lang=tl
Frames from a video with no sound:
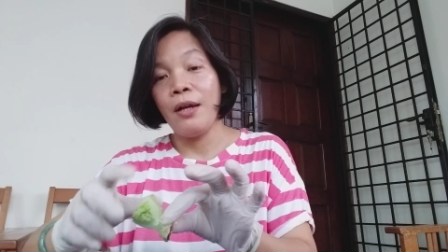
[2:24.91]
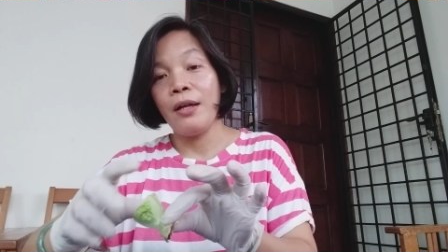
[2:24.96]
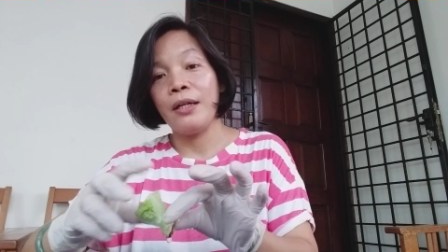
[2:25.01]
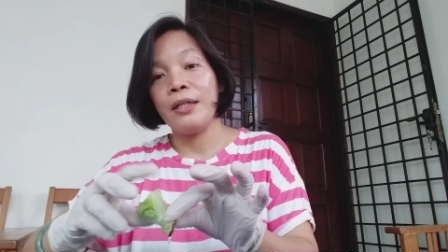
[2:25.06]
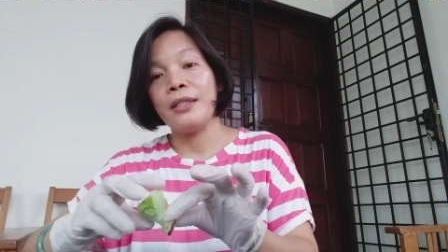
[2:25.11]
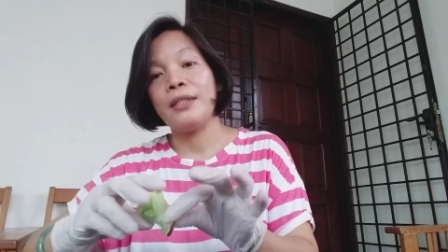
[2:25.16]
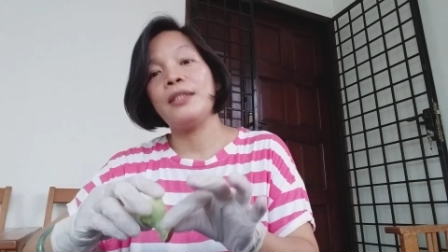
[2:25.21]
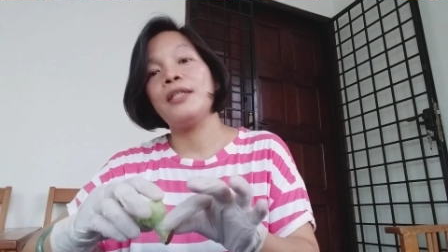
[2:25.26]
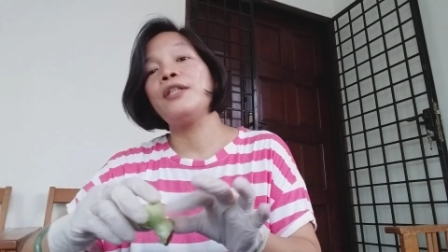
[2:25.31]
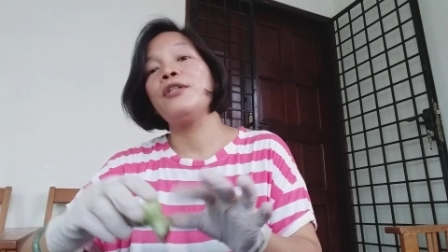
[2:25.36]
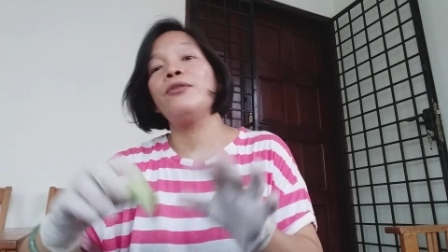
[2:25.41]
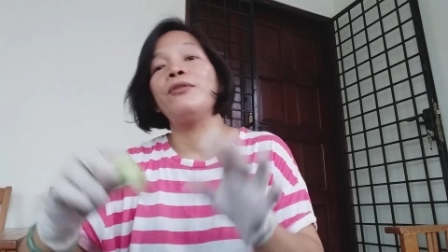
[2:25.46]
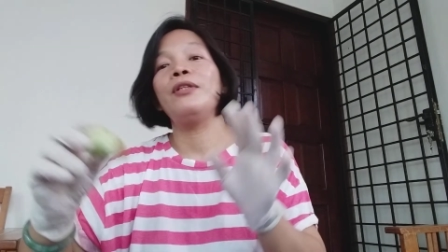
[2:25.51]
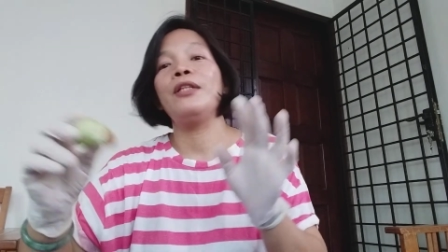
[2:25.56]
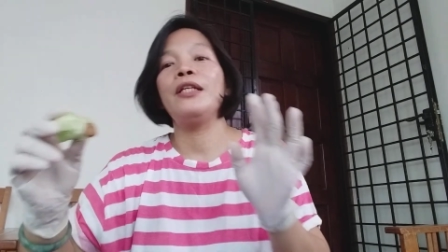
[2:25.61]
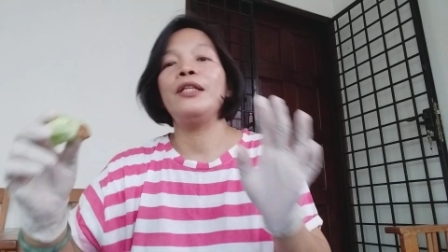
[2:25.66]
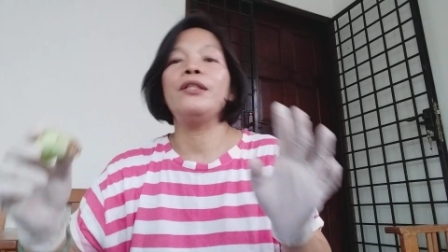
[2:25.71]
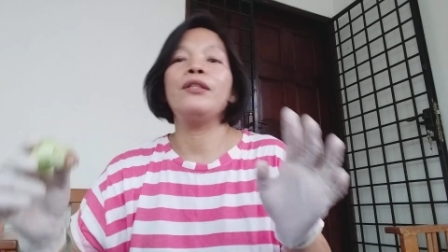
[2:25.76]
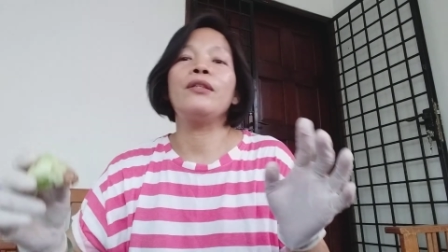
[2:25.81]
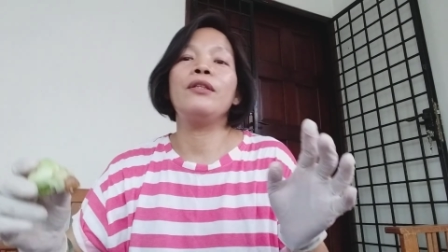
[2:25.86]
Kasi yung,
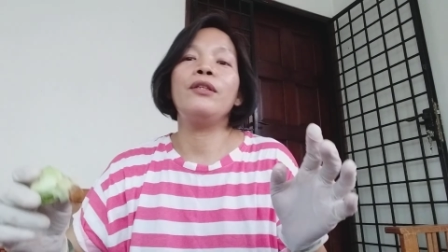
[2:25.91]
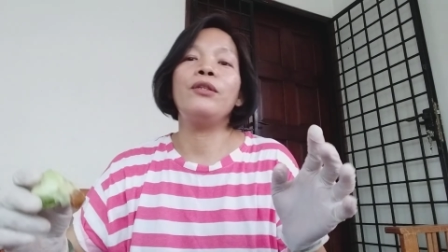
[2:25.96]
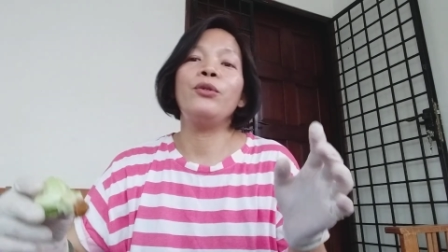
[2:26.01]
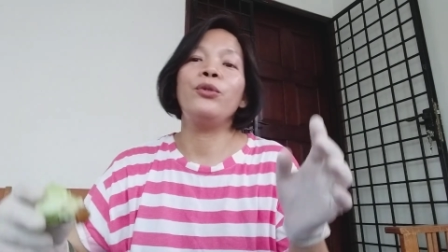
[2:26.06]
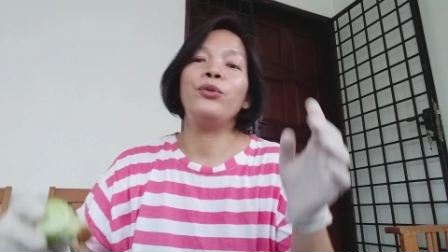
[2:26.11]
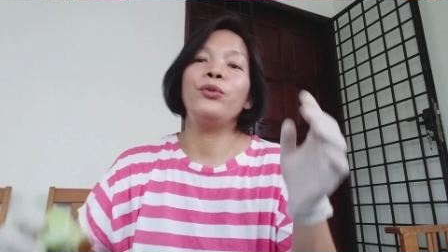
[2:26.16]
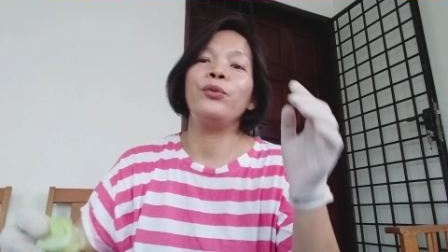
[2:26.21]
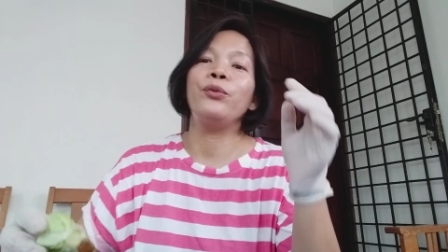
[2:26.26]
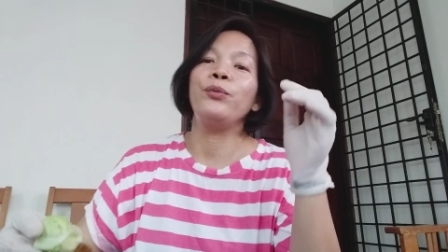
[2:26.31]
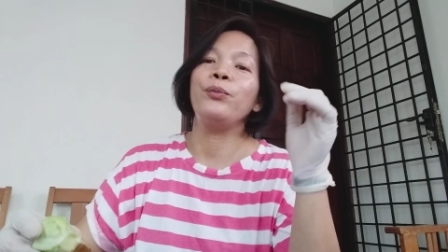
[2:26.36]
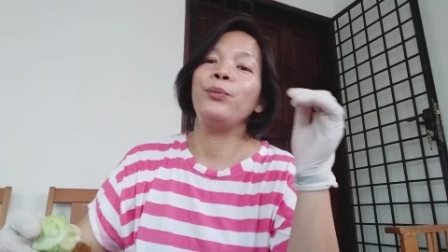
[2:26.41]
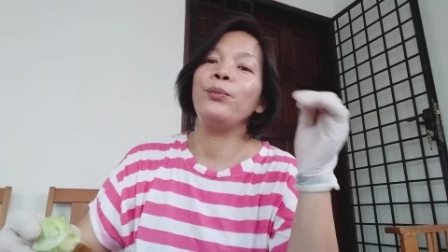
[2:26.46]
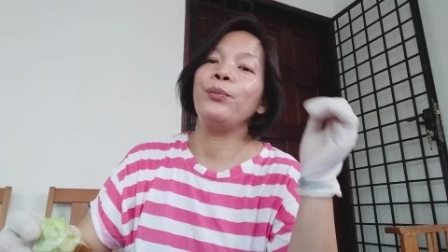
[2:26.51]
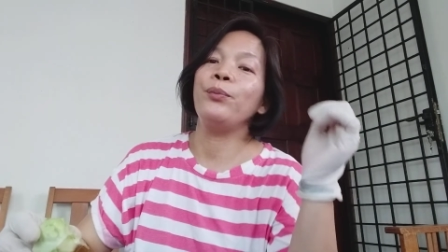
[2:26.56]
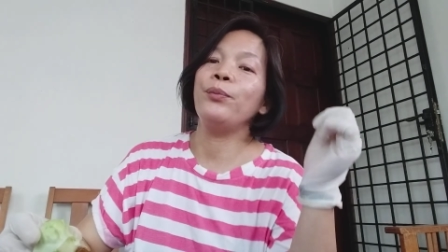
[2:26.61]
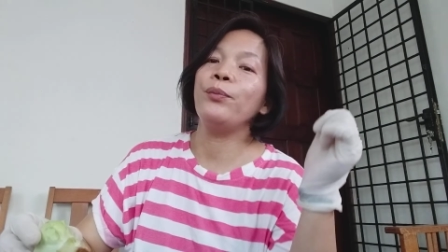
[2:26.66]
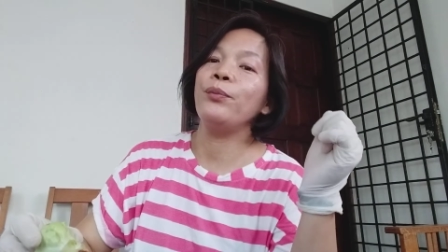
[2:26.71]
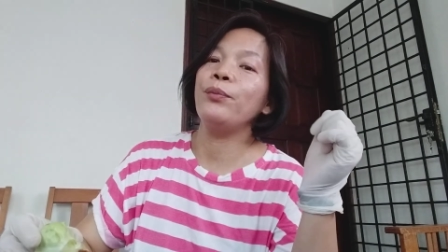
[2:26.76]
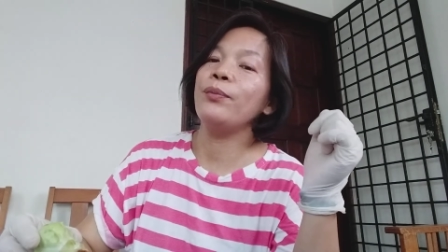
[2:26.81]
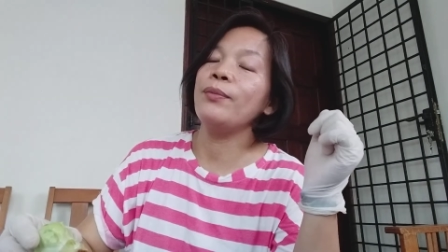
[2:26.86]
yung
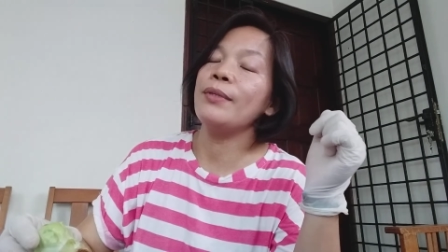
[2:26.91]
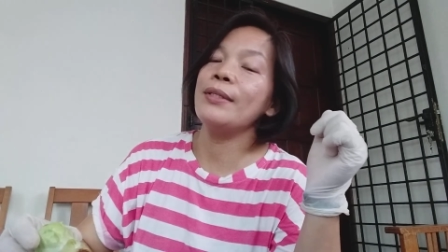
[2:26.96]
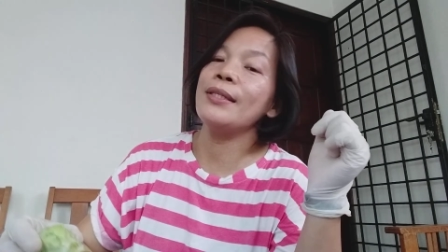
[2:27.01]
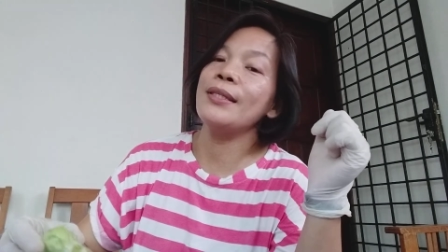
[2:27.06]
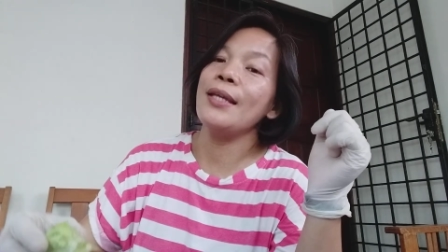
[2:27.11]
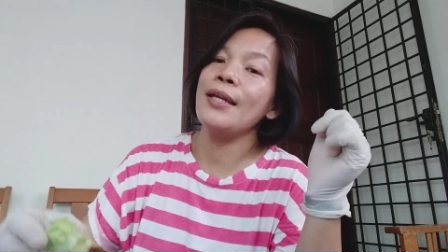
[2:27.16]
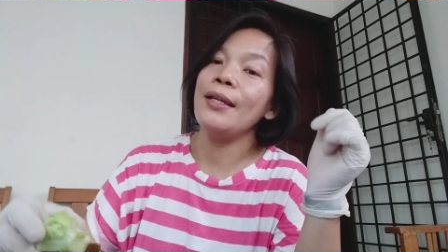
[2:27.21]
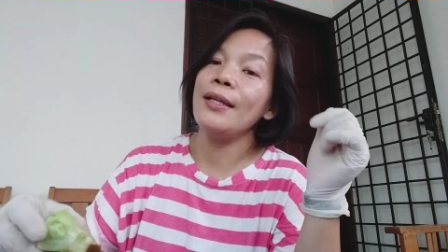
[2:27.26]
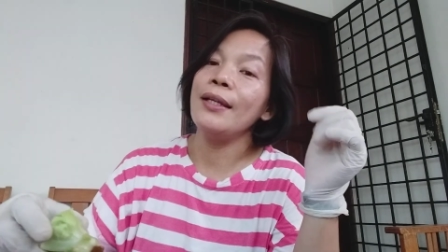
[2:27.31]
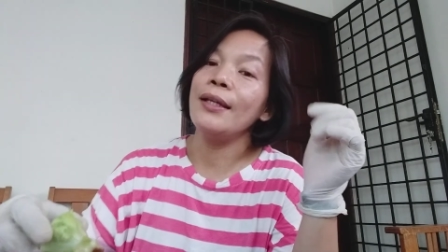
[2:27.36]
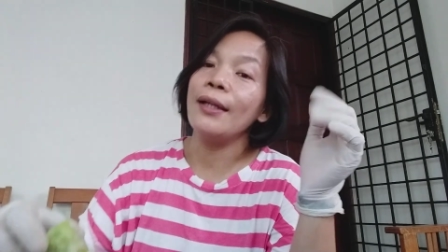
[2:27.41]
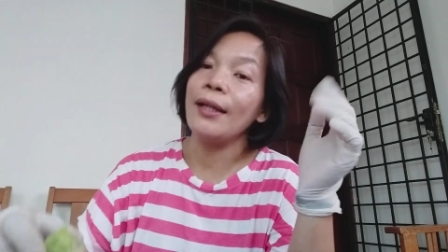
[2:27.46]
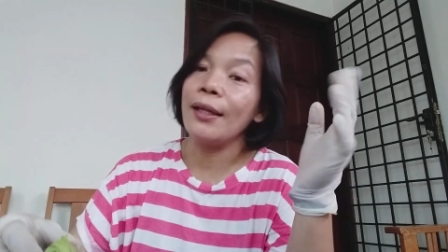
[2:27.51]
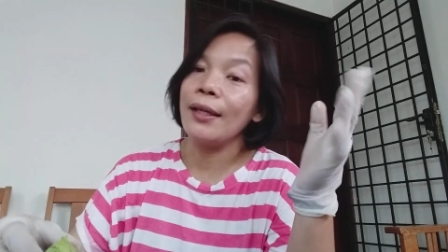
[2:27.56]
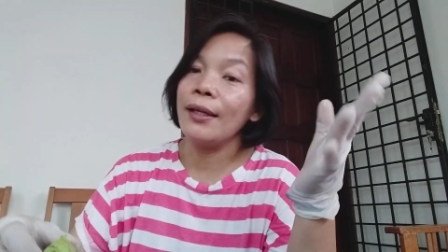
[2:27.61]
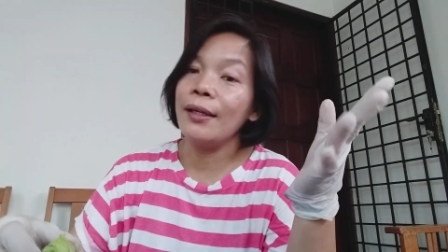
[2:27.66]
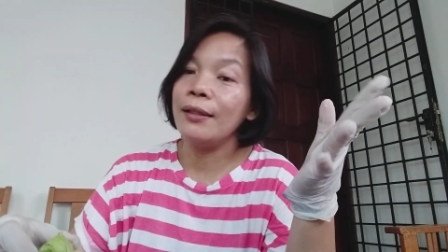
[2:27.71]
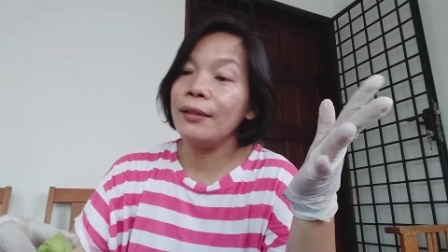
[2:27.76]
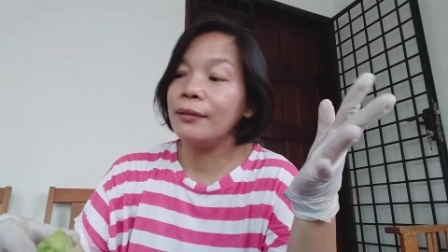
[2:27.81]
celery,